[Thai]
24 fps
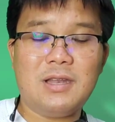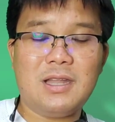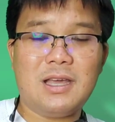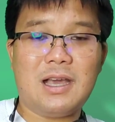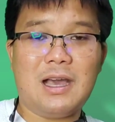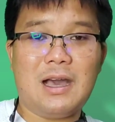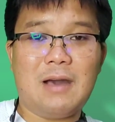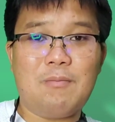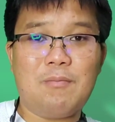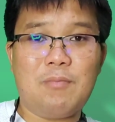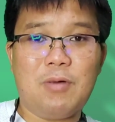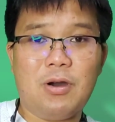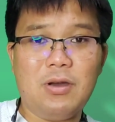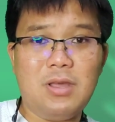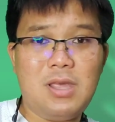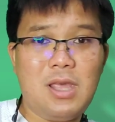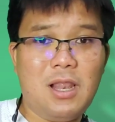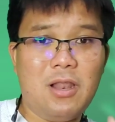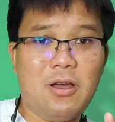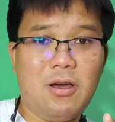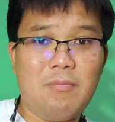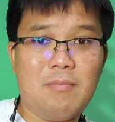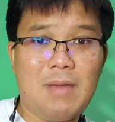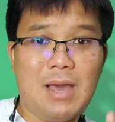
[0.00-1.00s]
นะครับเพราะ
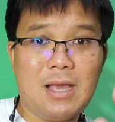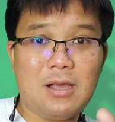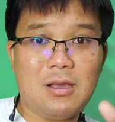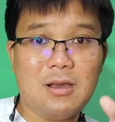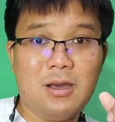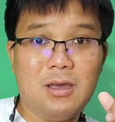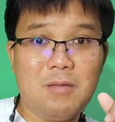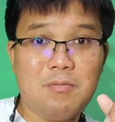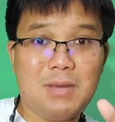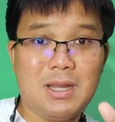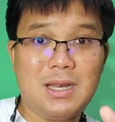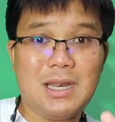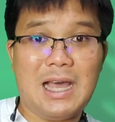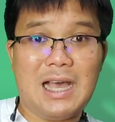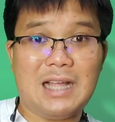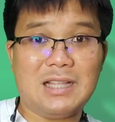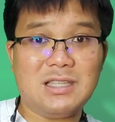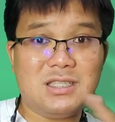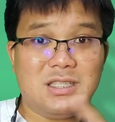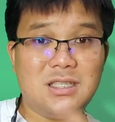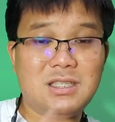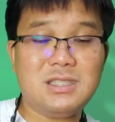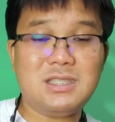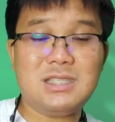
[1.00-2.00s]
อีลอนมัสก์เคยมาดั
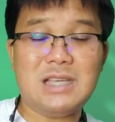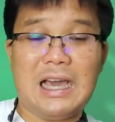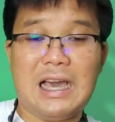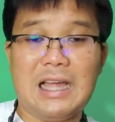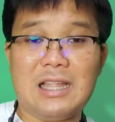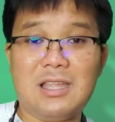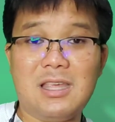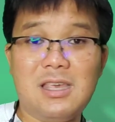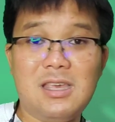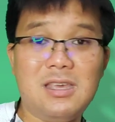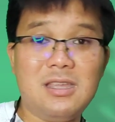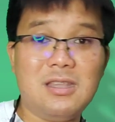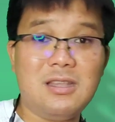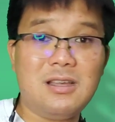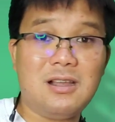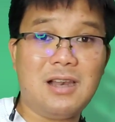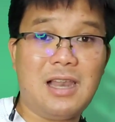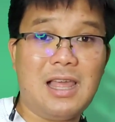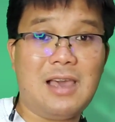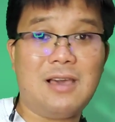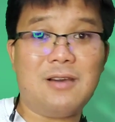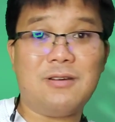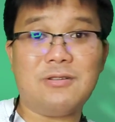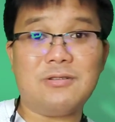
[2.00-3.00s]
นชินจาทีหนึ่
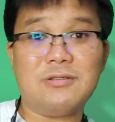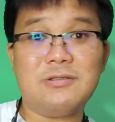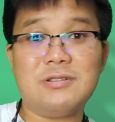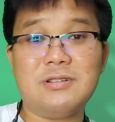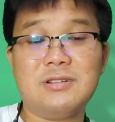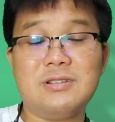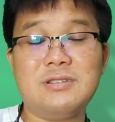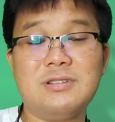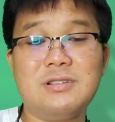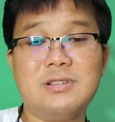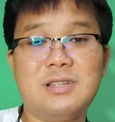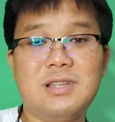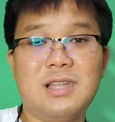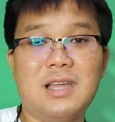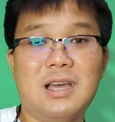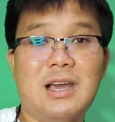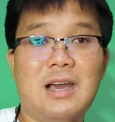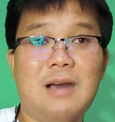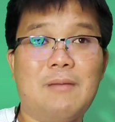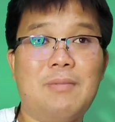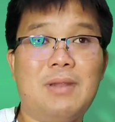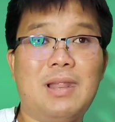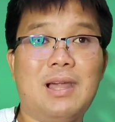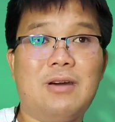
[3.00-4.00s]
งแล้วนะ
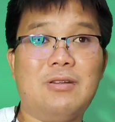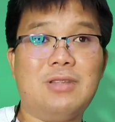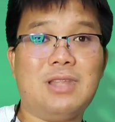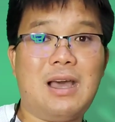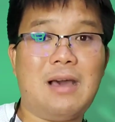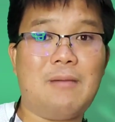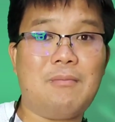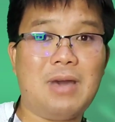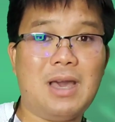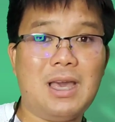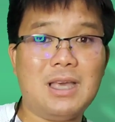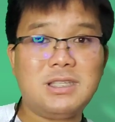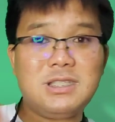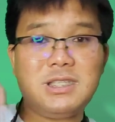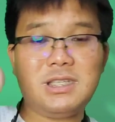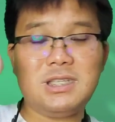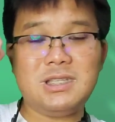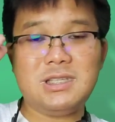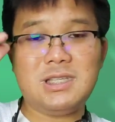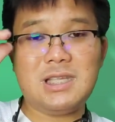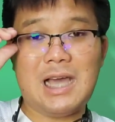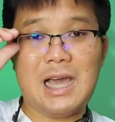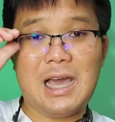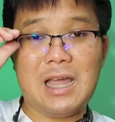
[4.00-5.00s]
ครับแล้วทำให้ชิ
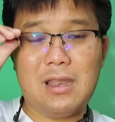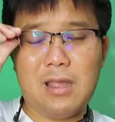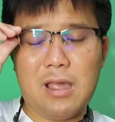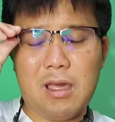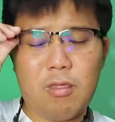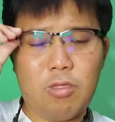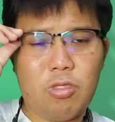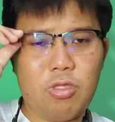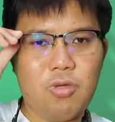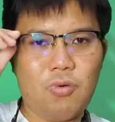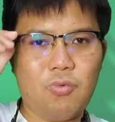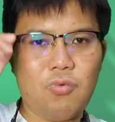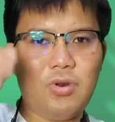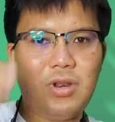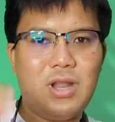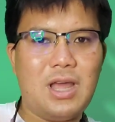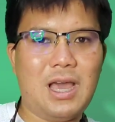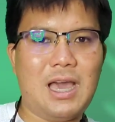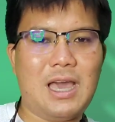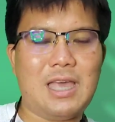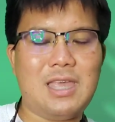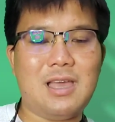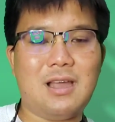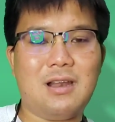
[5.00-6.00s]
นจาเนี่ยสูญ
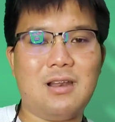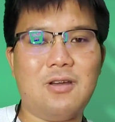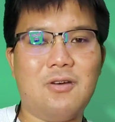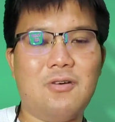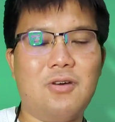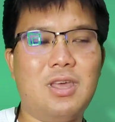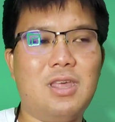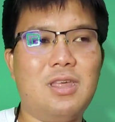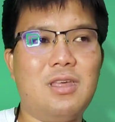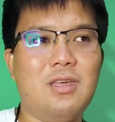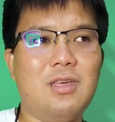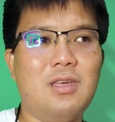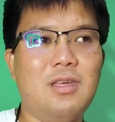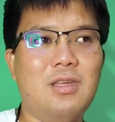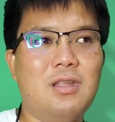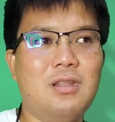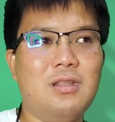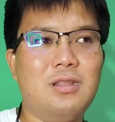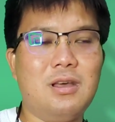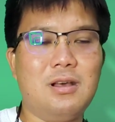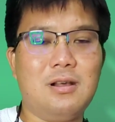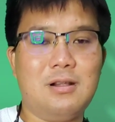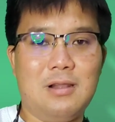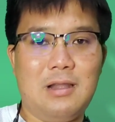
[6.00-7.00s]
หายอย่างน้อย
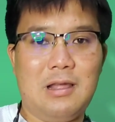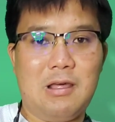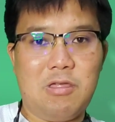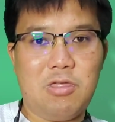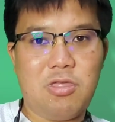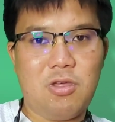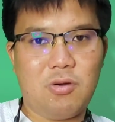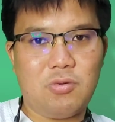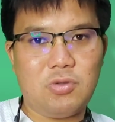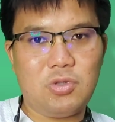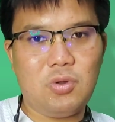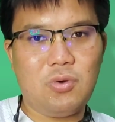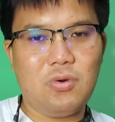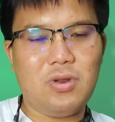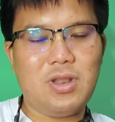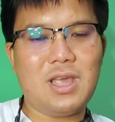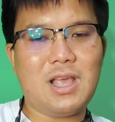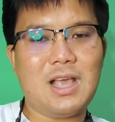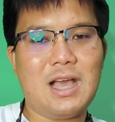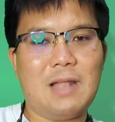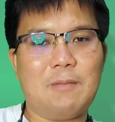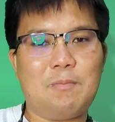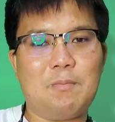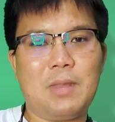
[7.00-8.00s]
หนึ่งหรือสองตัว
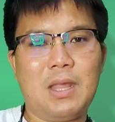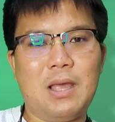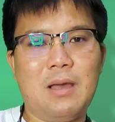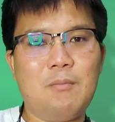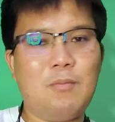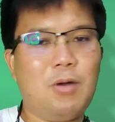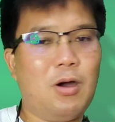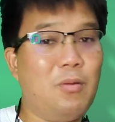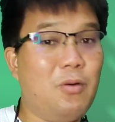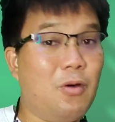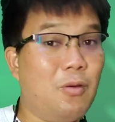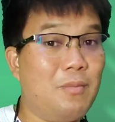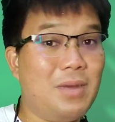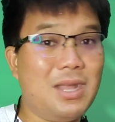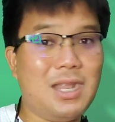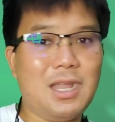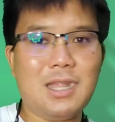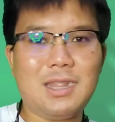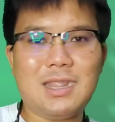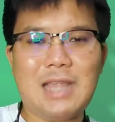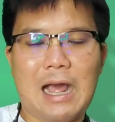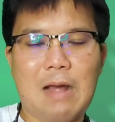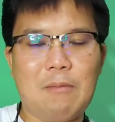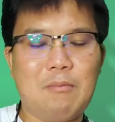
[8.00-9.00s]
ด้วยกันเพราะผมไม่
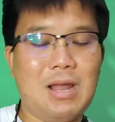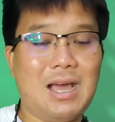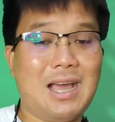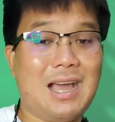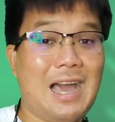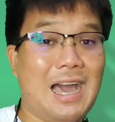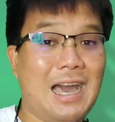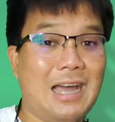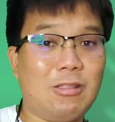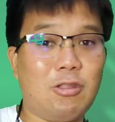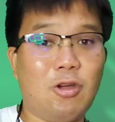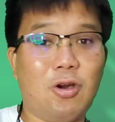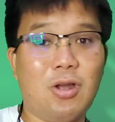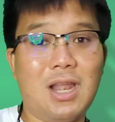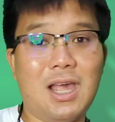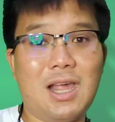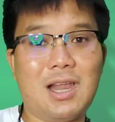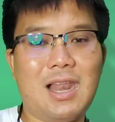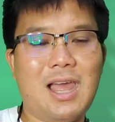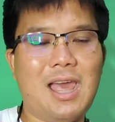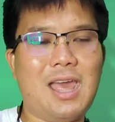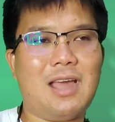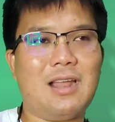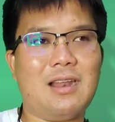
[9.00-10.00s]
ได้ตามราคาตอน
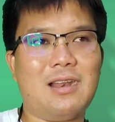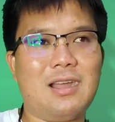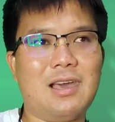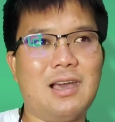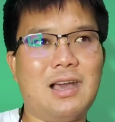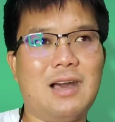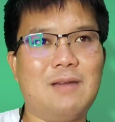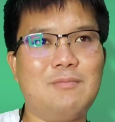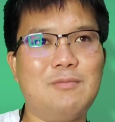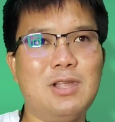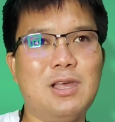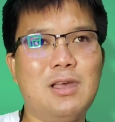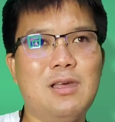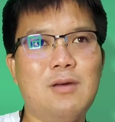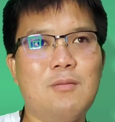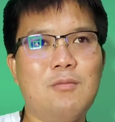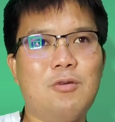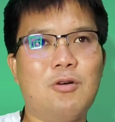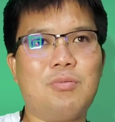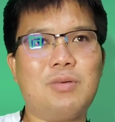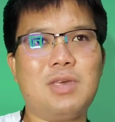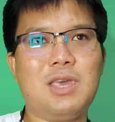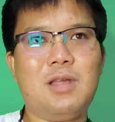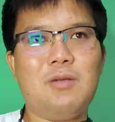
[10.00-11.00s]
แรกๆนะครับ
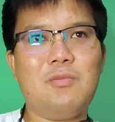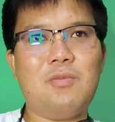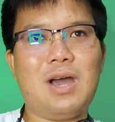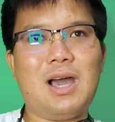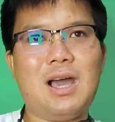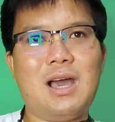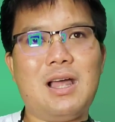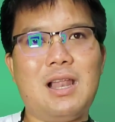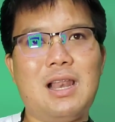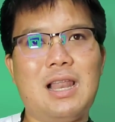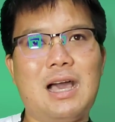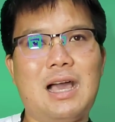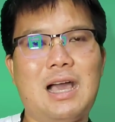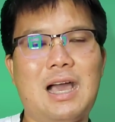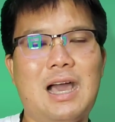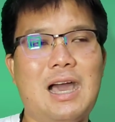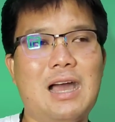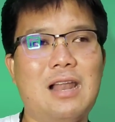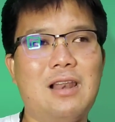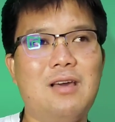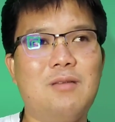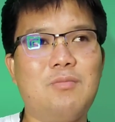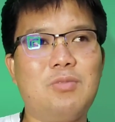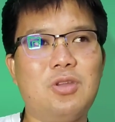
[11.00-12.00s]
ผมคิดว่ารา
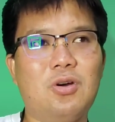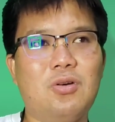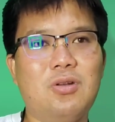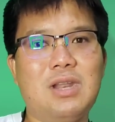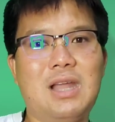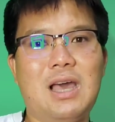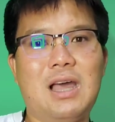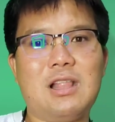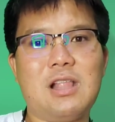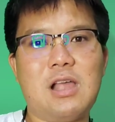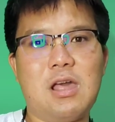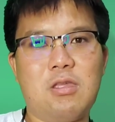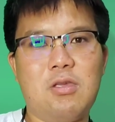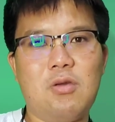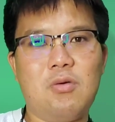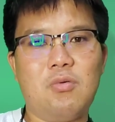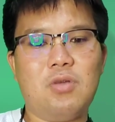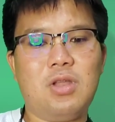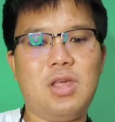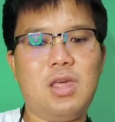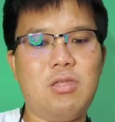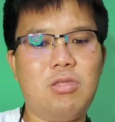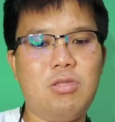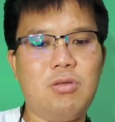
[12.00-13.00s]
คาเริ่มต้นน่าจะอ
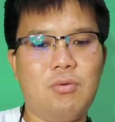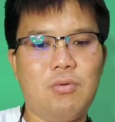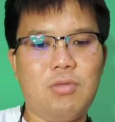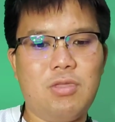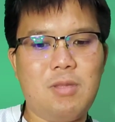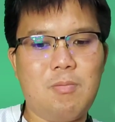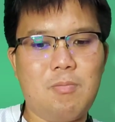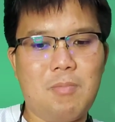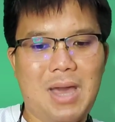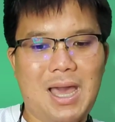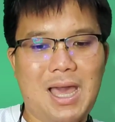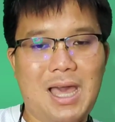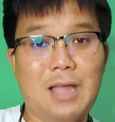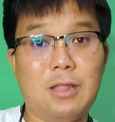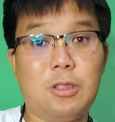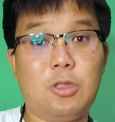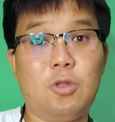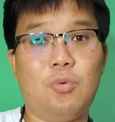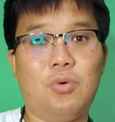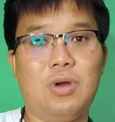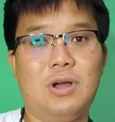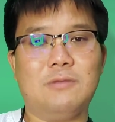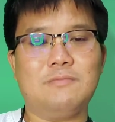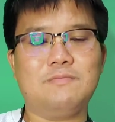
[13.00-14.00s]
ยู่ที่ศูนย์จุดสิบห้า
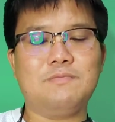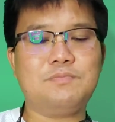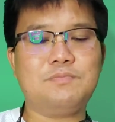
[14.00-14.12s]
ตัว